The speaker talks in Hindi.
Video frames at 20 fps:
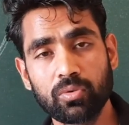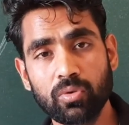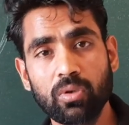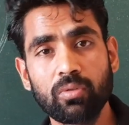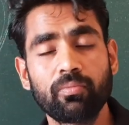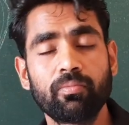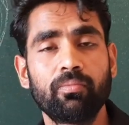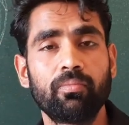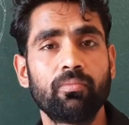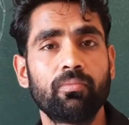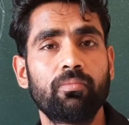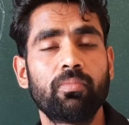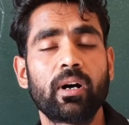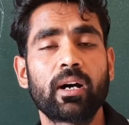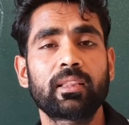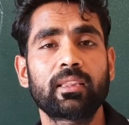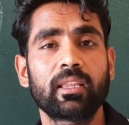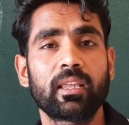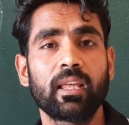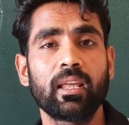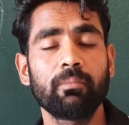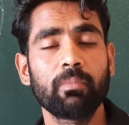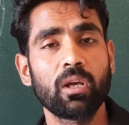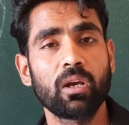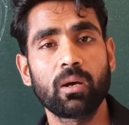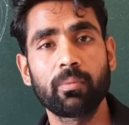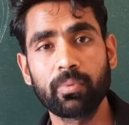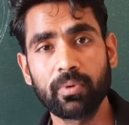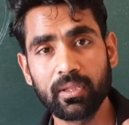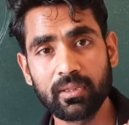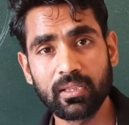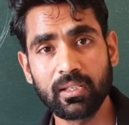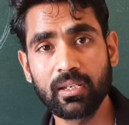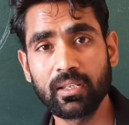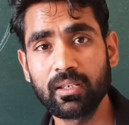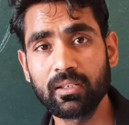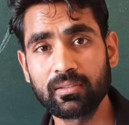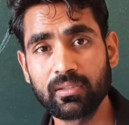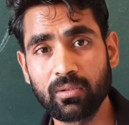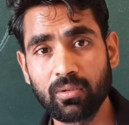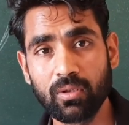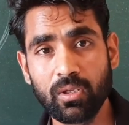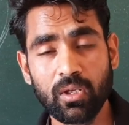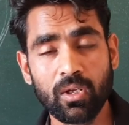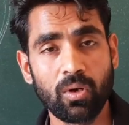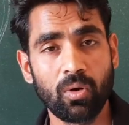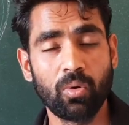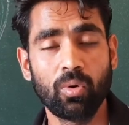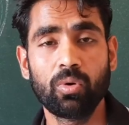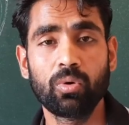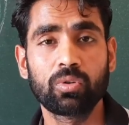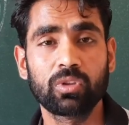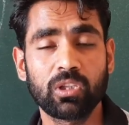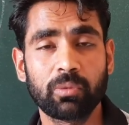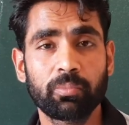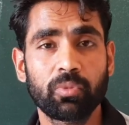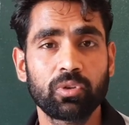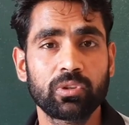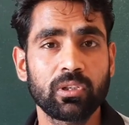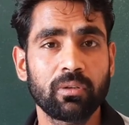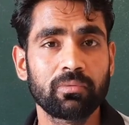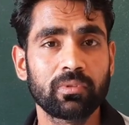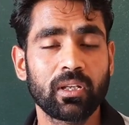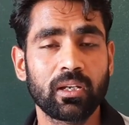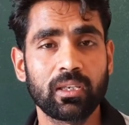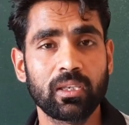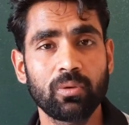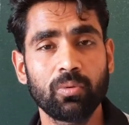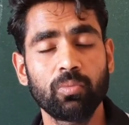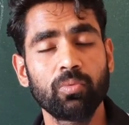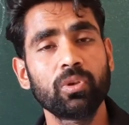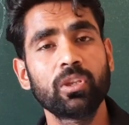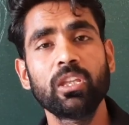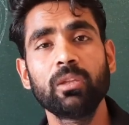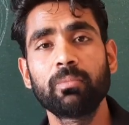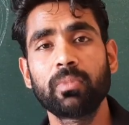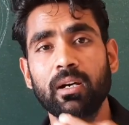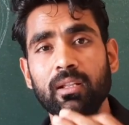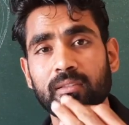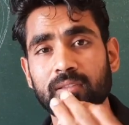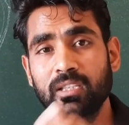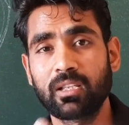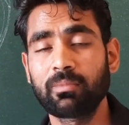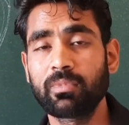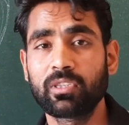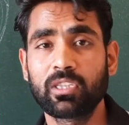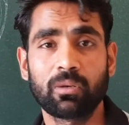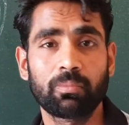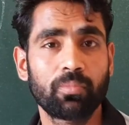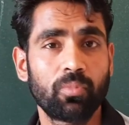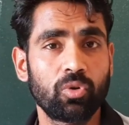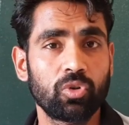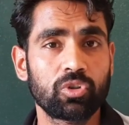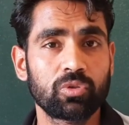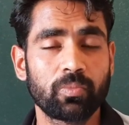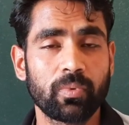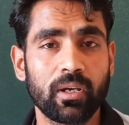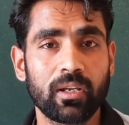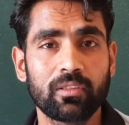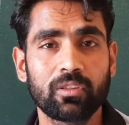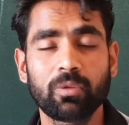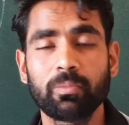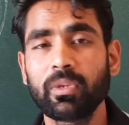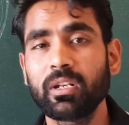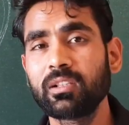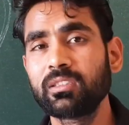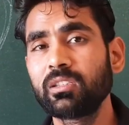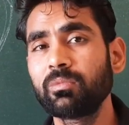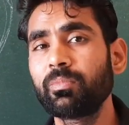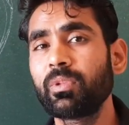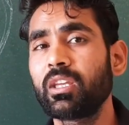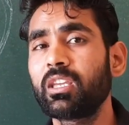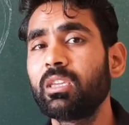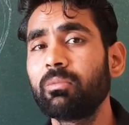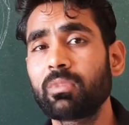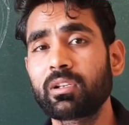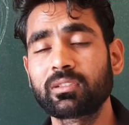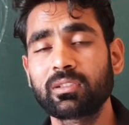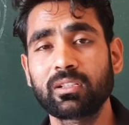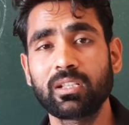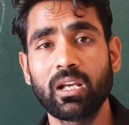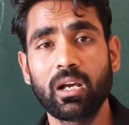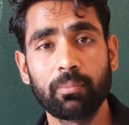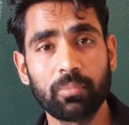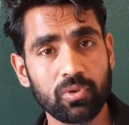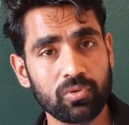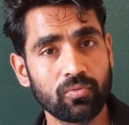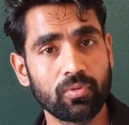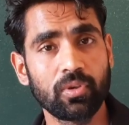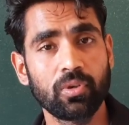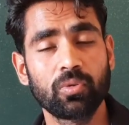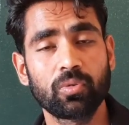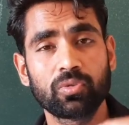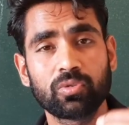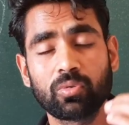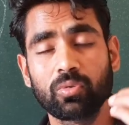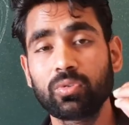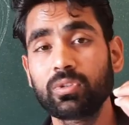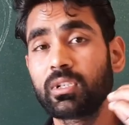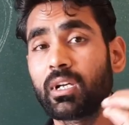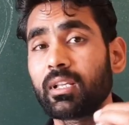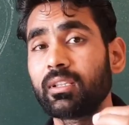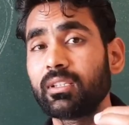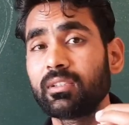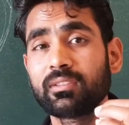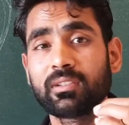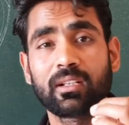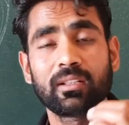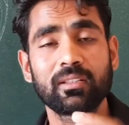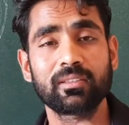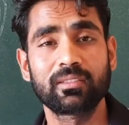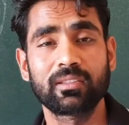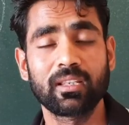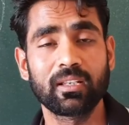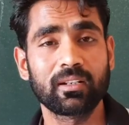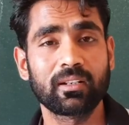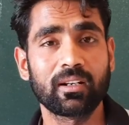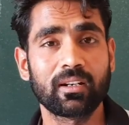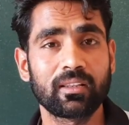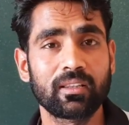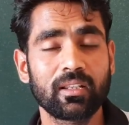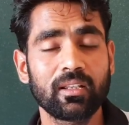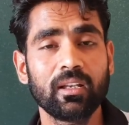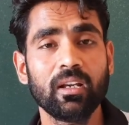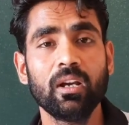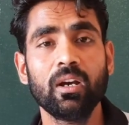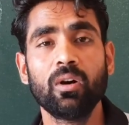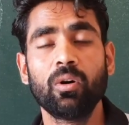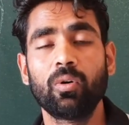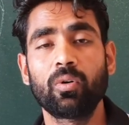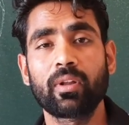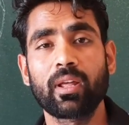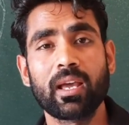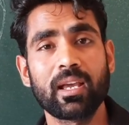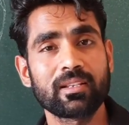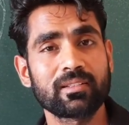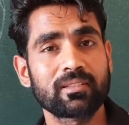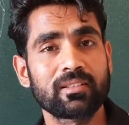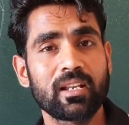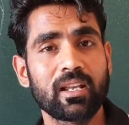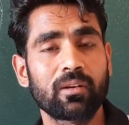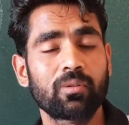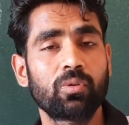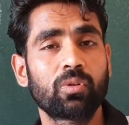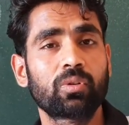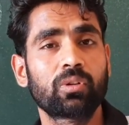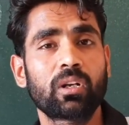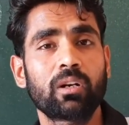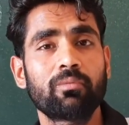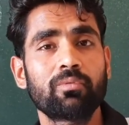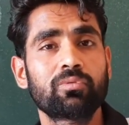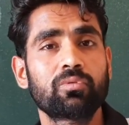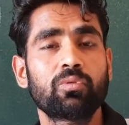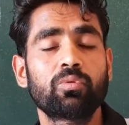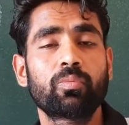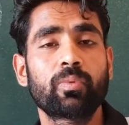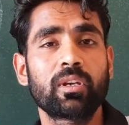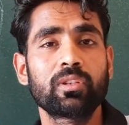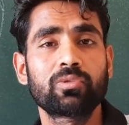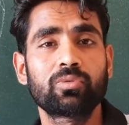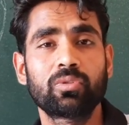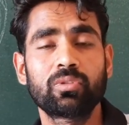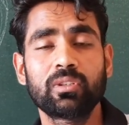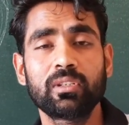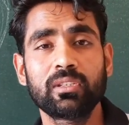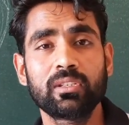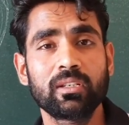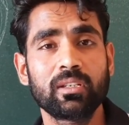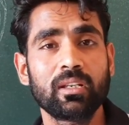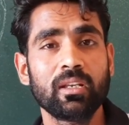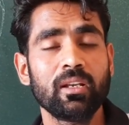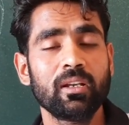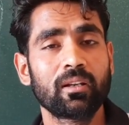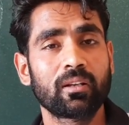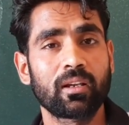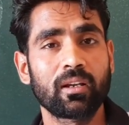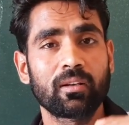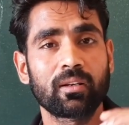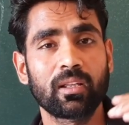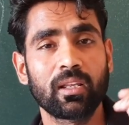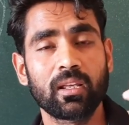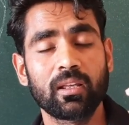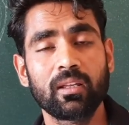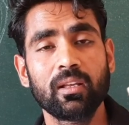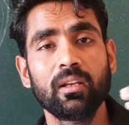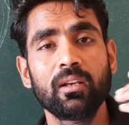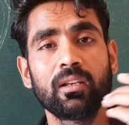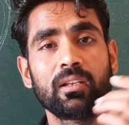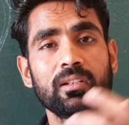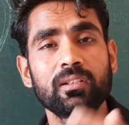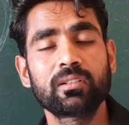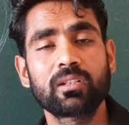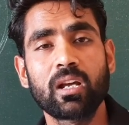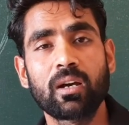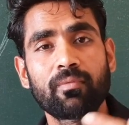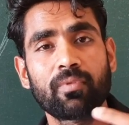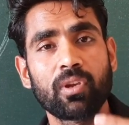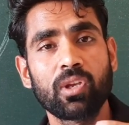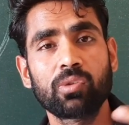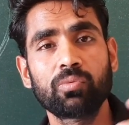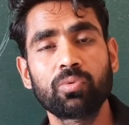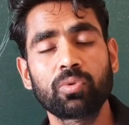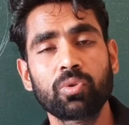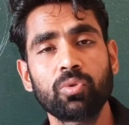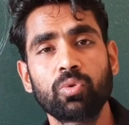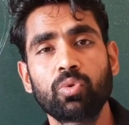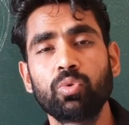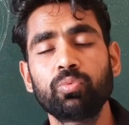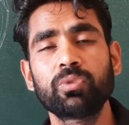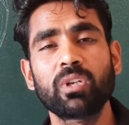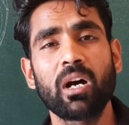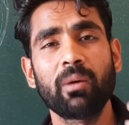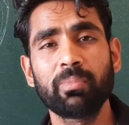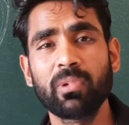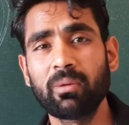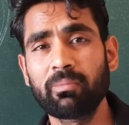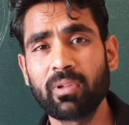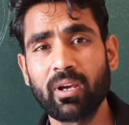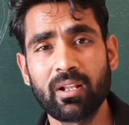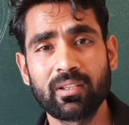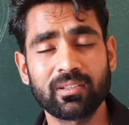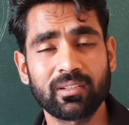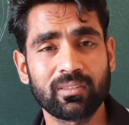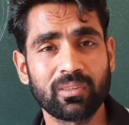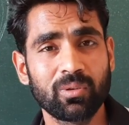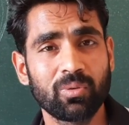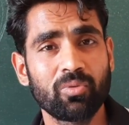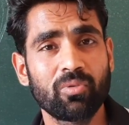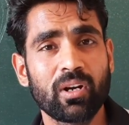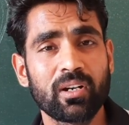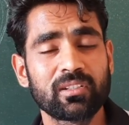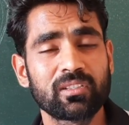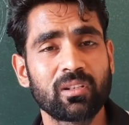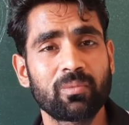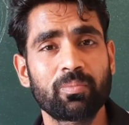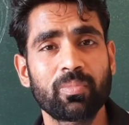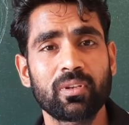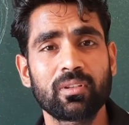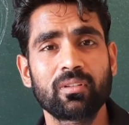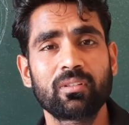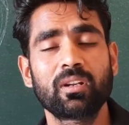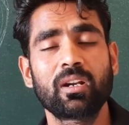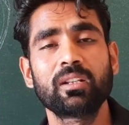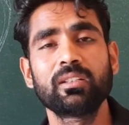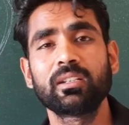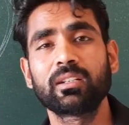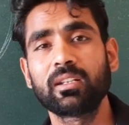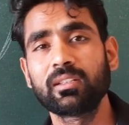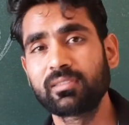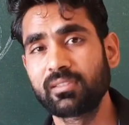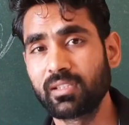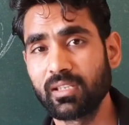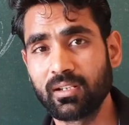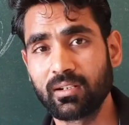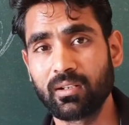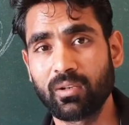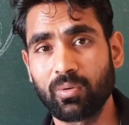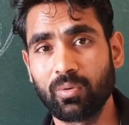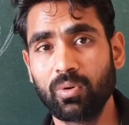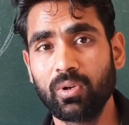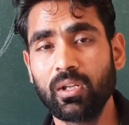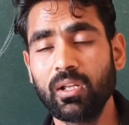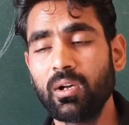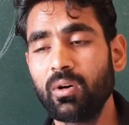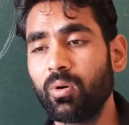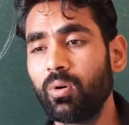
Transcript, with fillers: जो बातें हैं मैं अपने तरीके से लोगों तक पहुंचाऊं ताकि उनकी बात सभी तक पहुंच पाए तो मेरा सिर्फ एक ही मकसद है आप इस वीडियोस को ज़्यादा से ज़्यादा शेयर कर दें और हैश टैग डॉक्टर विश्व राय चौधरी जी करके इंस्टा फेसबुक यूट्यूब जहाँ भी आप डाल सकते हो व्हाट्सअप पर हर जगह शेयर करो